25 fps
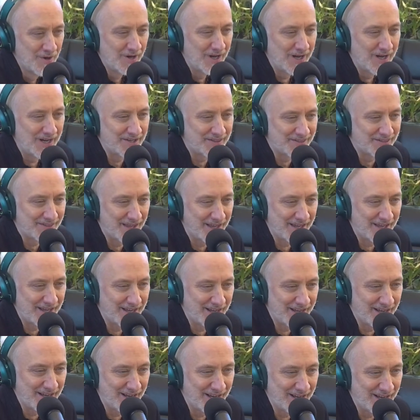
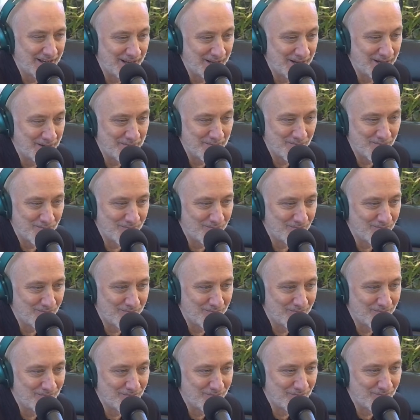Este
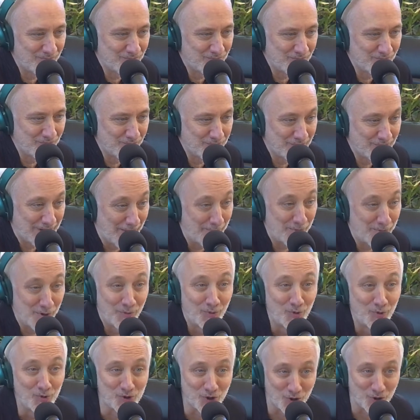cambió
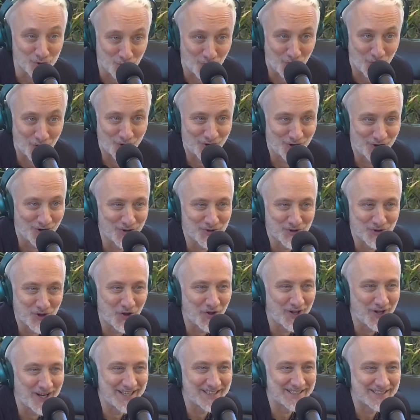mucho todo, ¿no?
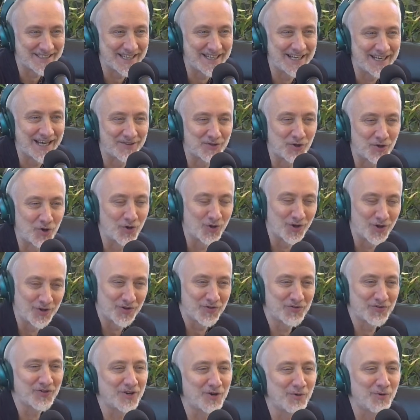Toda la escena, todo.
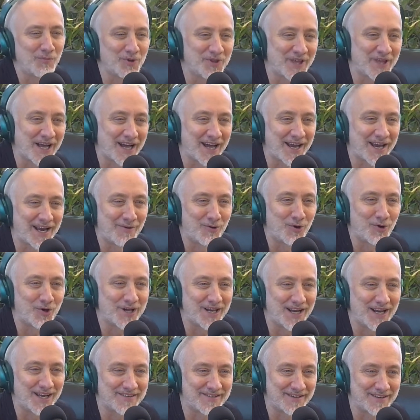Entonces, ¿cómo te agarra vos
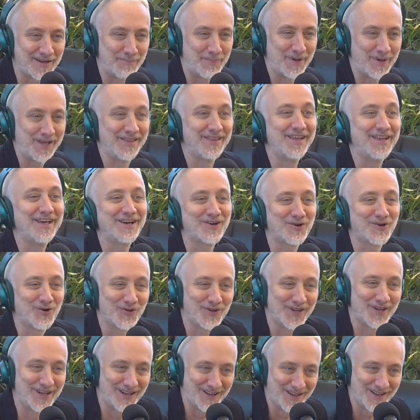que eras el pendejo
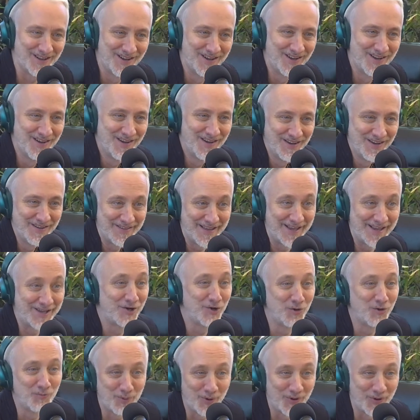del,
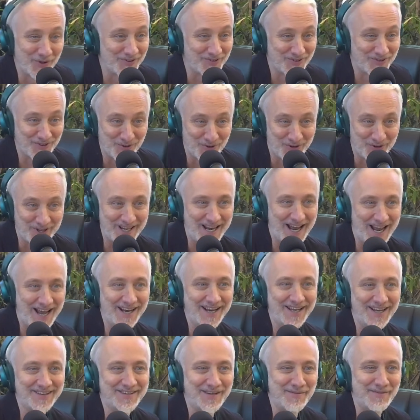grupo de Cirugirán,
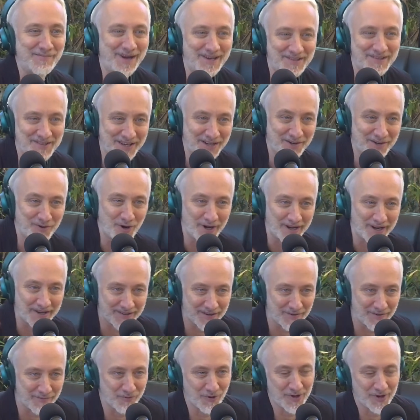eras el más chico, el que
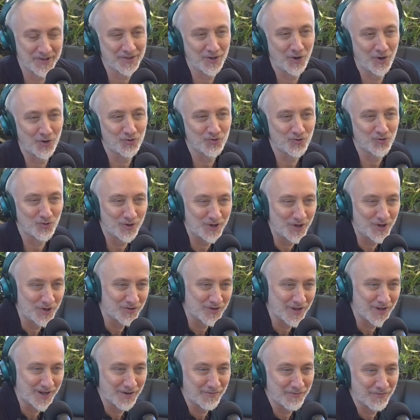se fue a Estados
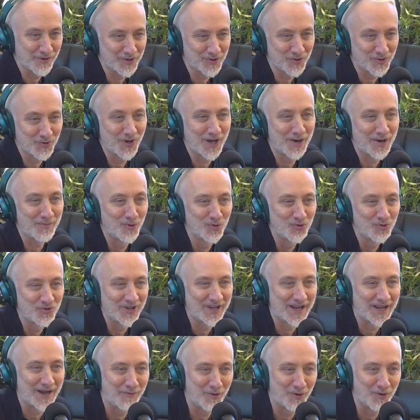Unidos, el que fue a estudiar
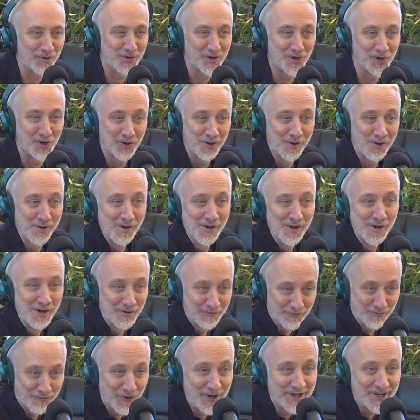música, volvió?
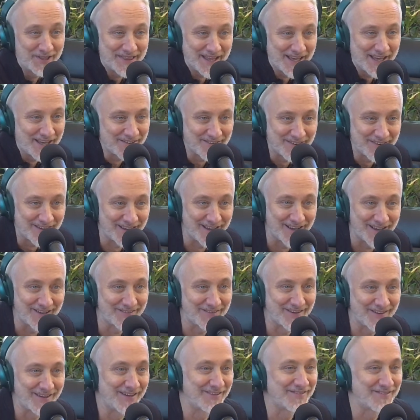Fuiste ese,
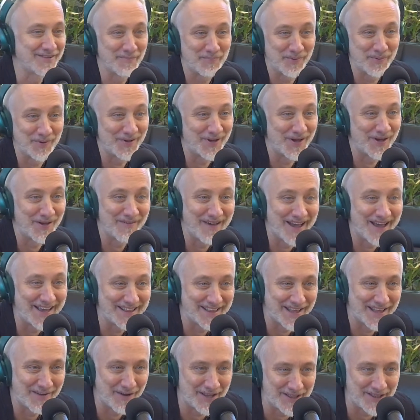ese, ese pibe de
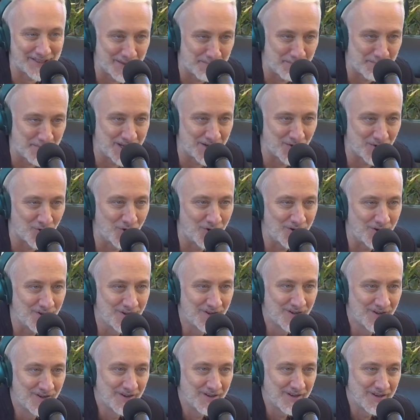20, 20 y pico.
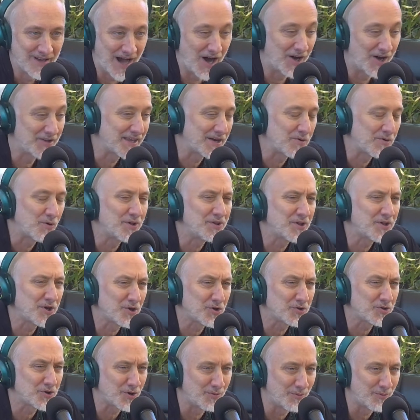Ahora te cuento en
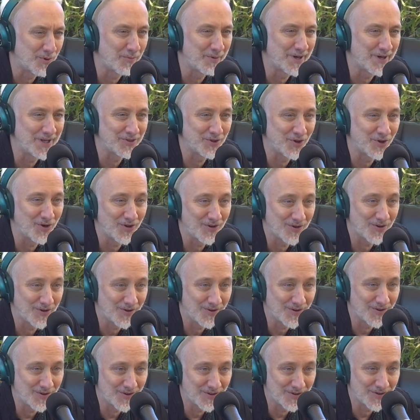otro momento.
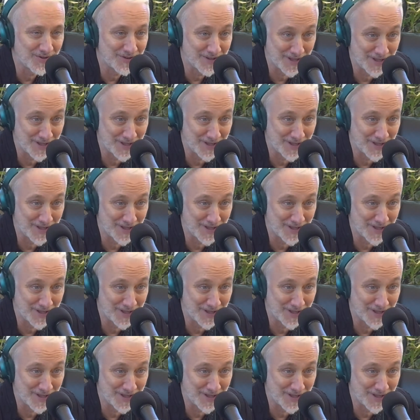Disruptivo.